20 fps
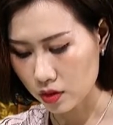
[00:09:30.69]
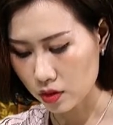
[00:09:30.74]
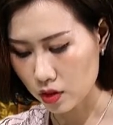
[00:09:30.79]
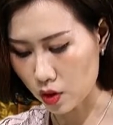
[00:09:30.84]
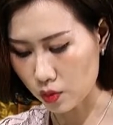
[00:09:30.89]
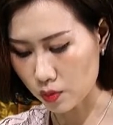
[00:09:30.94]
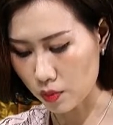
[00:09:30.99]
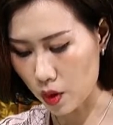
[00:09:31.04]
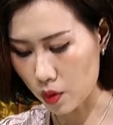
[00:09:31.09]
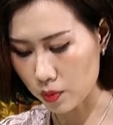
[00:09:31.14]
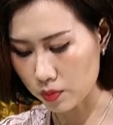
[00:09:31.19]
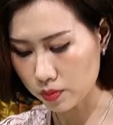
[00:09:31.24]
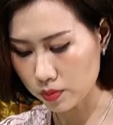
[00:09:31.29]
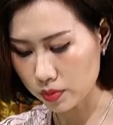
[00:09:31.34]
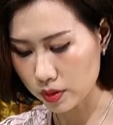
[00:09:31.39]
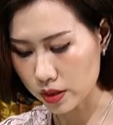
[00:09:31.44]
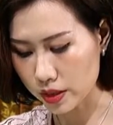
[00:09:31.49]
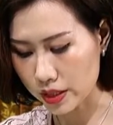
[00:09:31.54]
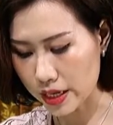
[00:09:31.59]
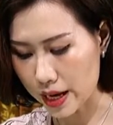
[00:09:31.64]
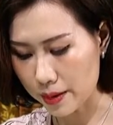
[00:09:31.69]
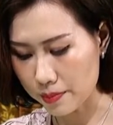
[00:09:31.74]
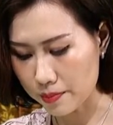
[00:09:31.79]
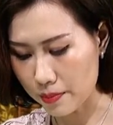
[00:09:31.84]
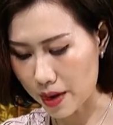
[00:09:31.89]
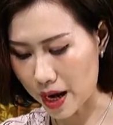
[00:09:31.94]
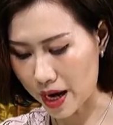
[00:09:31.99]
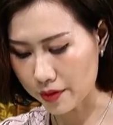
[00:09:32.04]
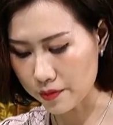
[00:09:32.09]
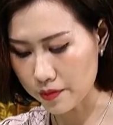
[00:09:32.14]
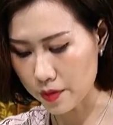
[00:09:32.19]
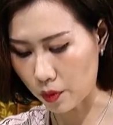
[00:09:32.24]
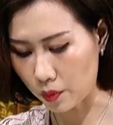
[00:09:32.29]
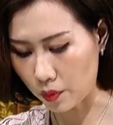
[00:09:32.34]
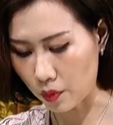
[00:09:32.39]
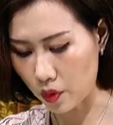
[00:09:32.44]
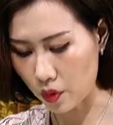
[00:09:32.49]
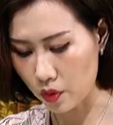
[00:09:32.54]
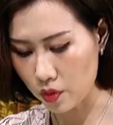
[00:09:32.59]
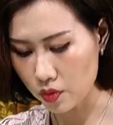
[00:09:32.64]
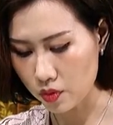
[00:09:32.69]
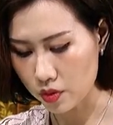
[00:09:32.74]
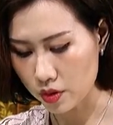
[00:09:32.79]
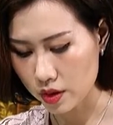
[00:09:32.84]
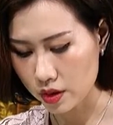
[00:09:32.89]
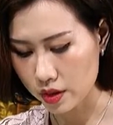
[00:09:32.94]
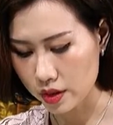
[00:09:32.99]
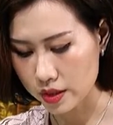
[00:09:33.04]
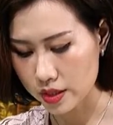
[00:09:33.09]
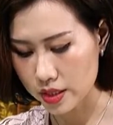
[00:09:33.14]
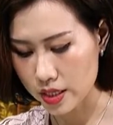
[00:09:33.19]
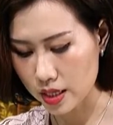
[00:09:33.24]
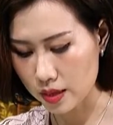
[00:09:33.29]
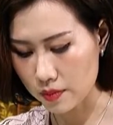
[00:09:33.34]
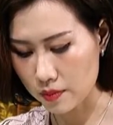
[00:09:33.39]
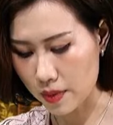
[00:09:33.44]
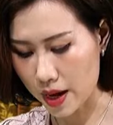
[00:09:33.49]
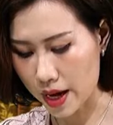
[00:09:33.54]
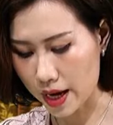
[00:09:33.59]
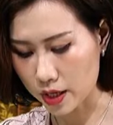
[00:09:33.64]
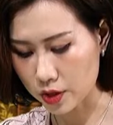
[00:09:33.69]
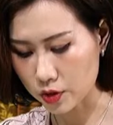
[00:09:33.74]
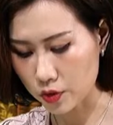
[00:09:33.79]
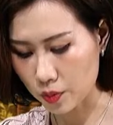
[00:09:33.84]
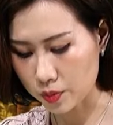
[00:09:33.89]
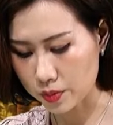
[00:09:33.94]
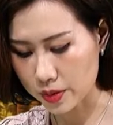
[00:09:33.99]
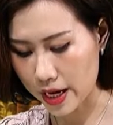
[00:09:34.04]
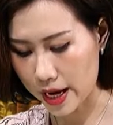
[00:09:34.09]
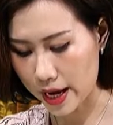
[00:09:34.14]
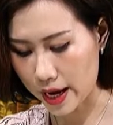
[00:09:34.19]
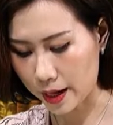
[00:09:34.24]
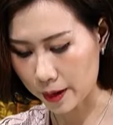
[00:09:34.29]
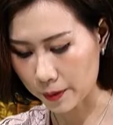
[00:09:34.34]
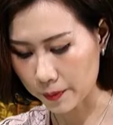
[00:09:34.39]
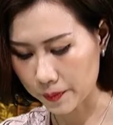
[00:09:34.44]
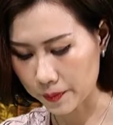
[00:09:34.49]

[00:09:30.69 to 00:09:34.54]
Con bóng cứ nép mãi vào bố, nhìn mẹ rụt rè.